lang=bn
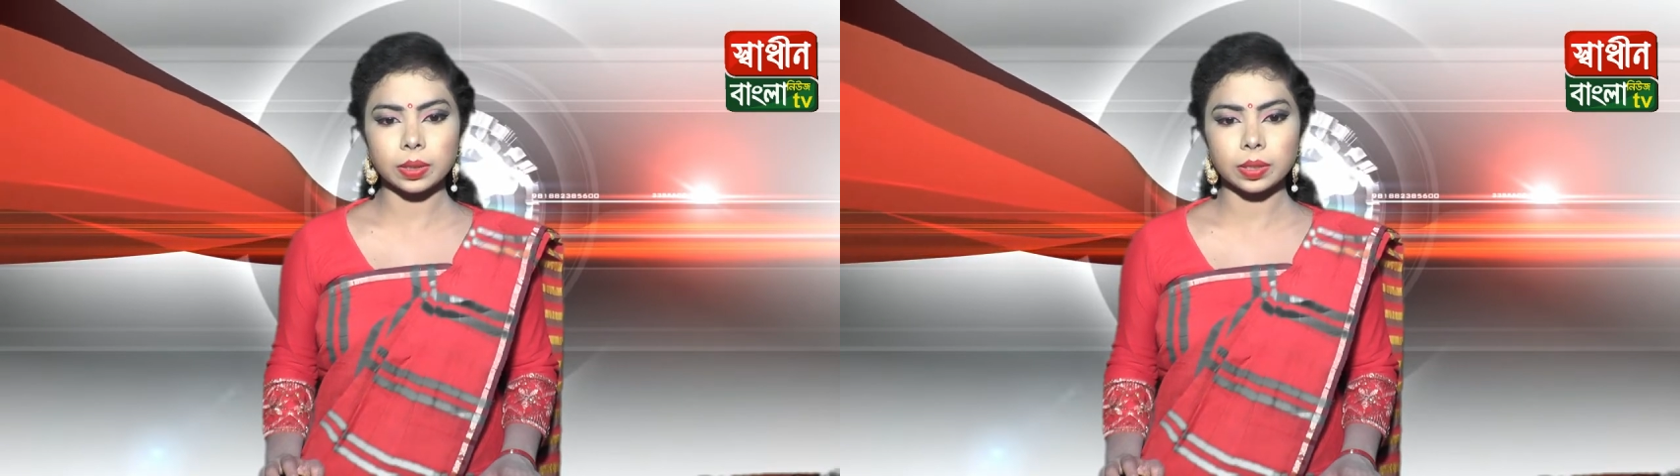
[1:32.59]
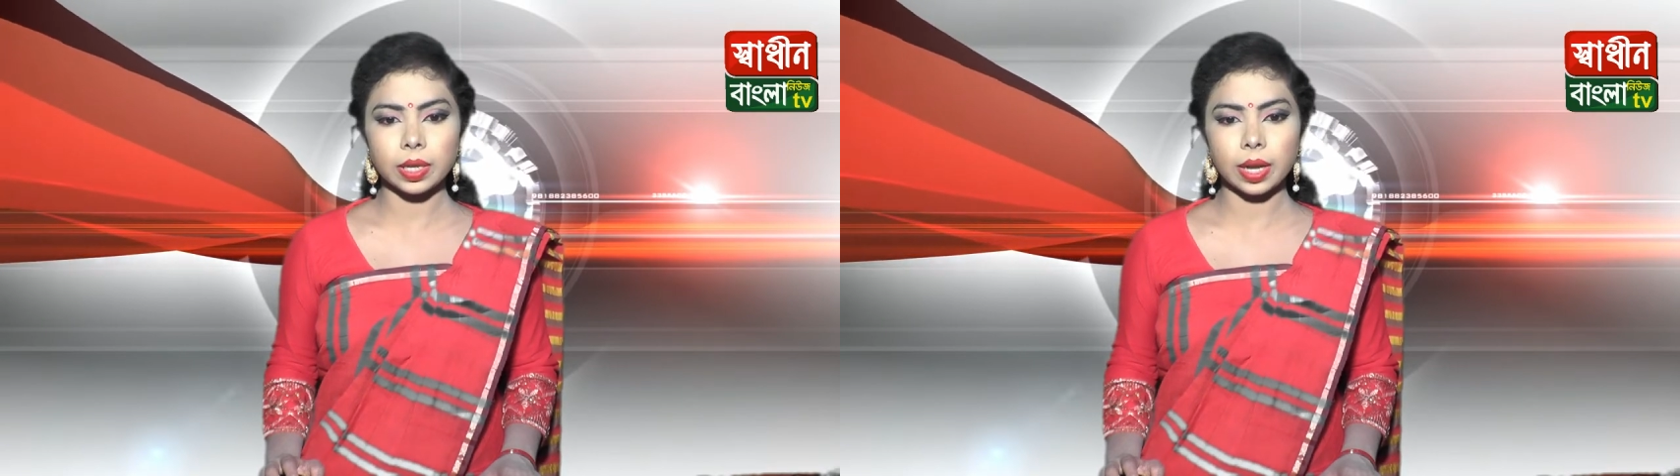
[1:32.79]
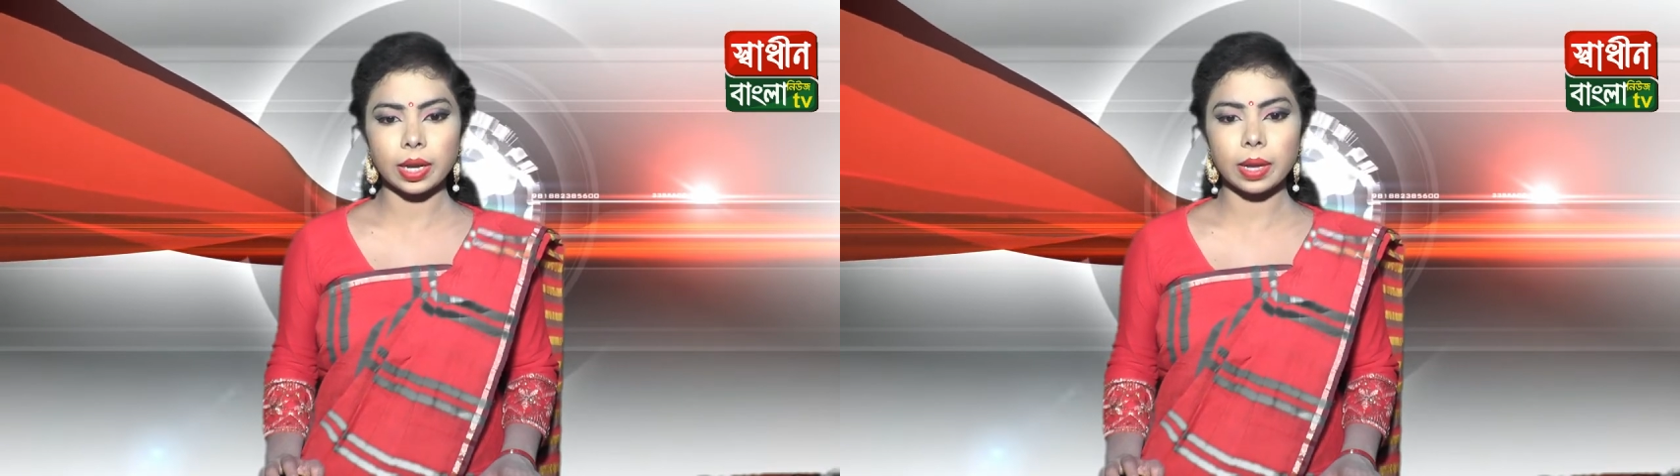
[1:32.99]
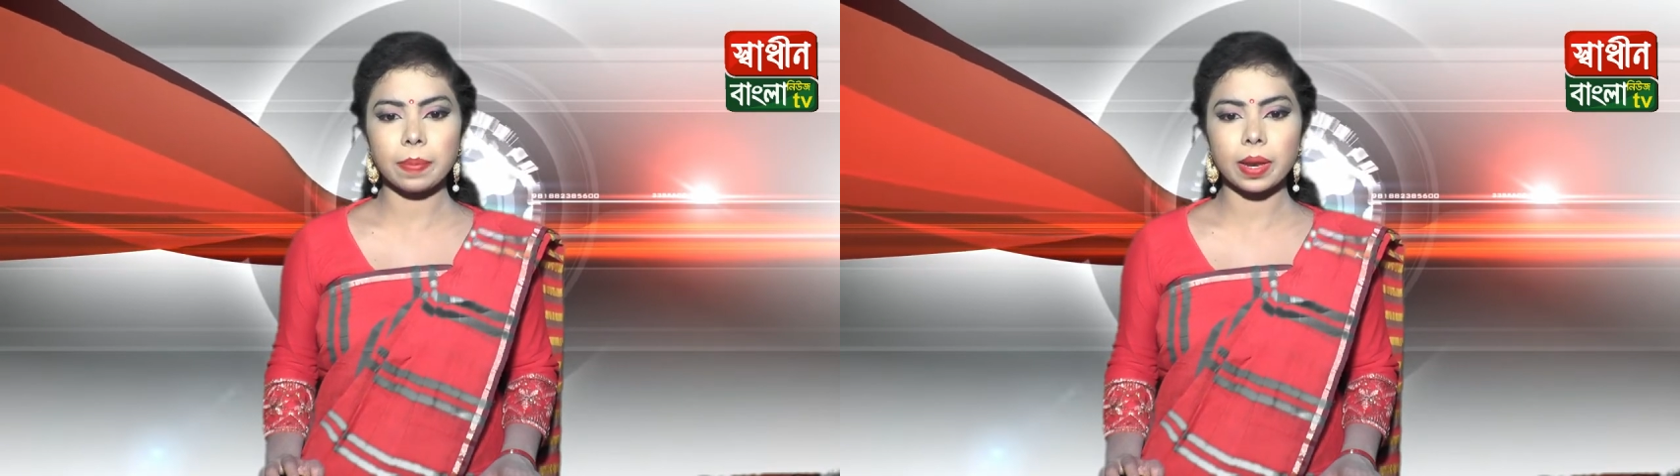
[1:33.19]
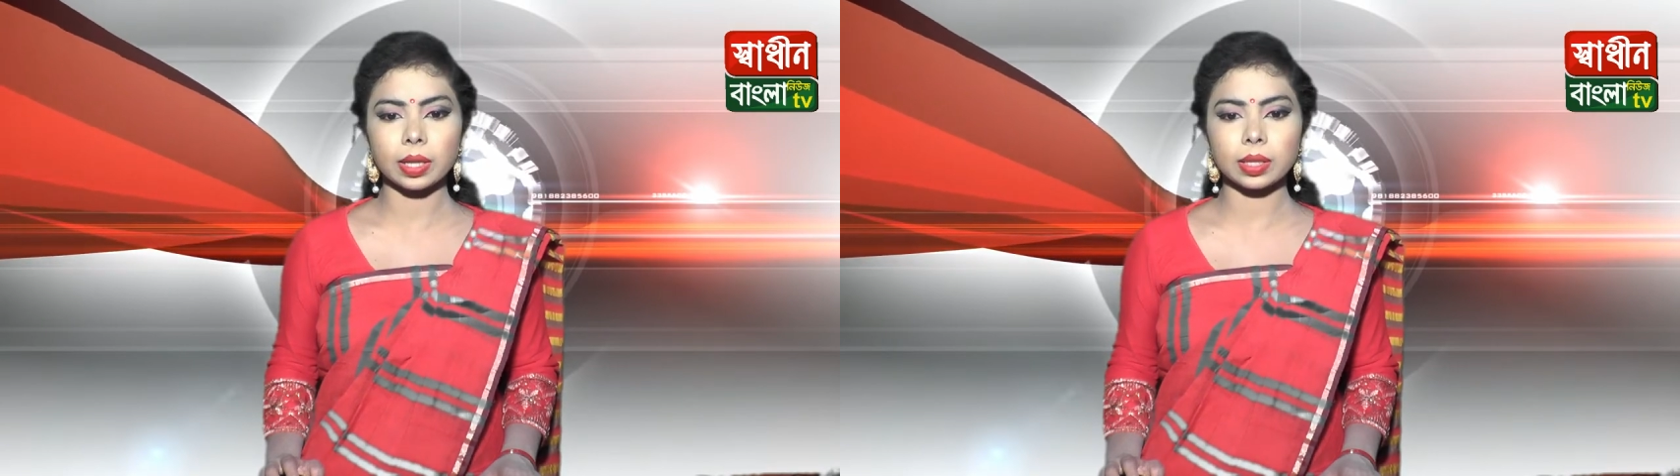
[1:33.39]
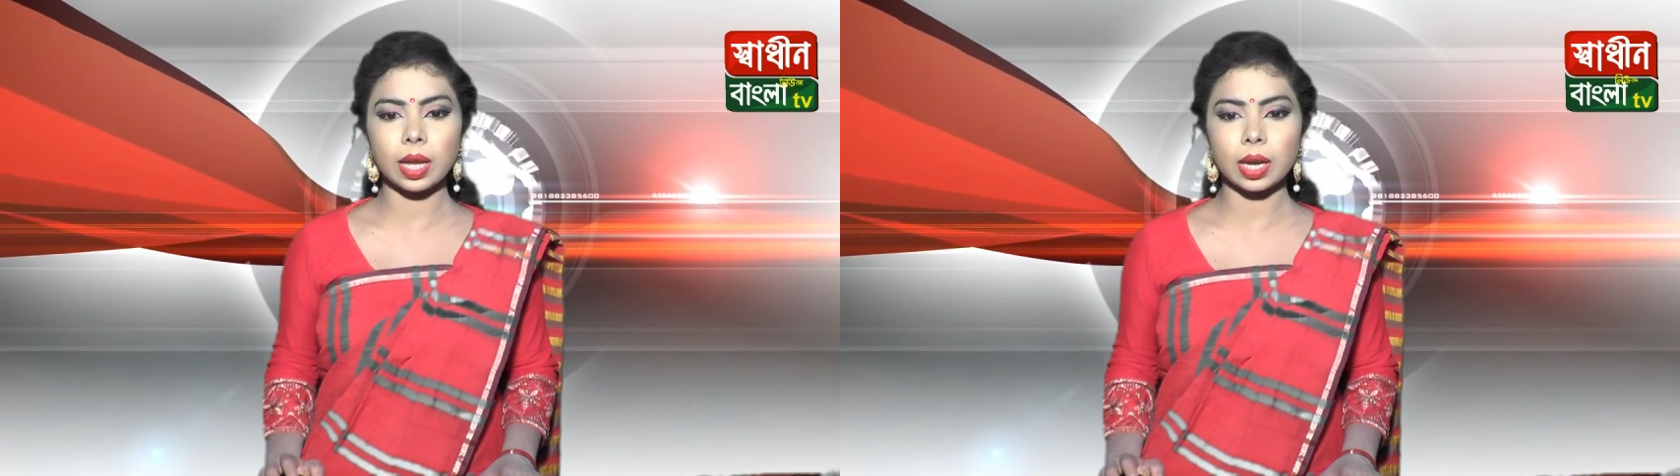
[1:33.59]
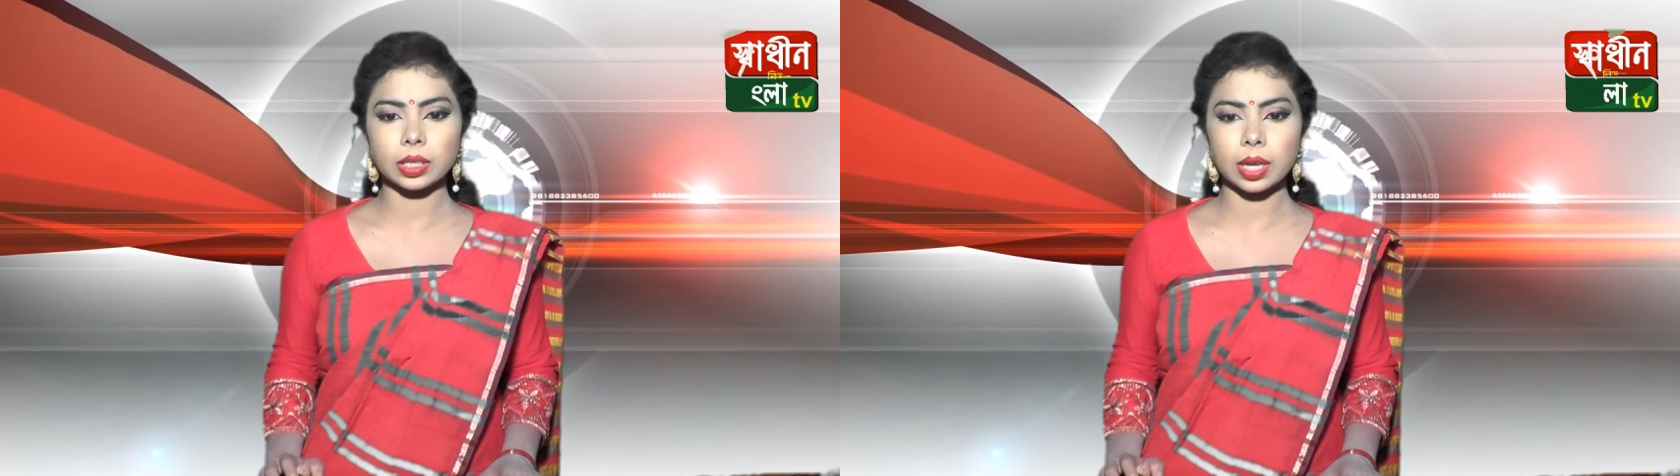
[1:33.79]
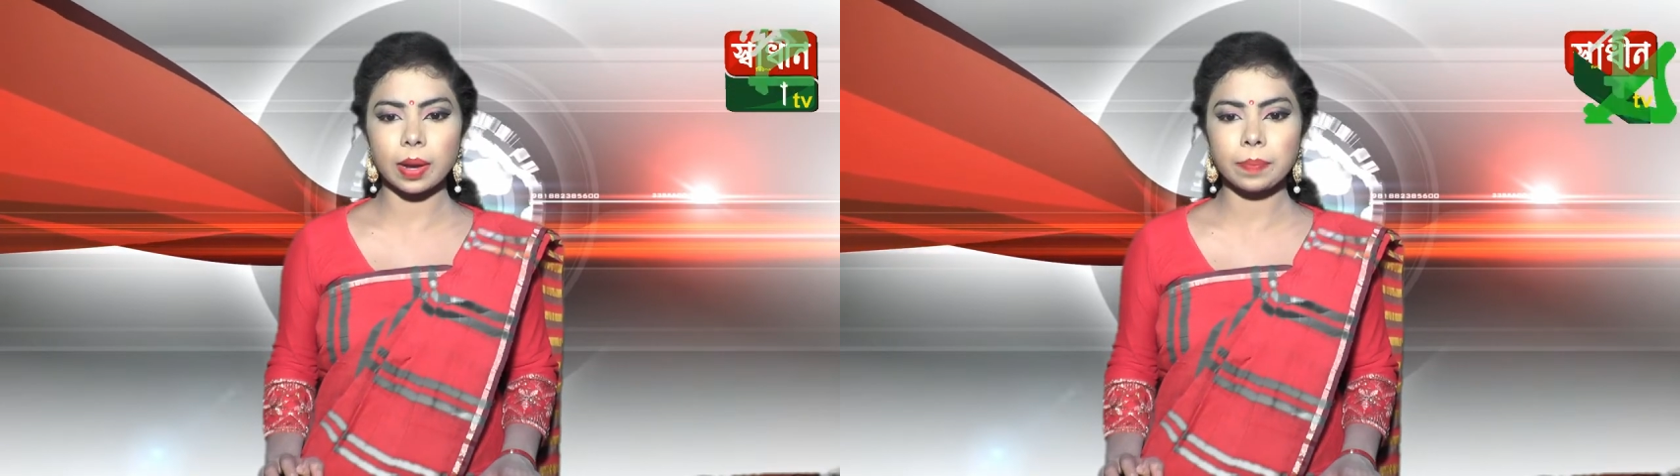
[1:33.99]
সেখানে বেড়াতে আসা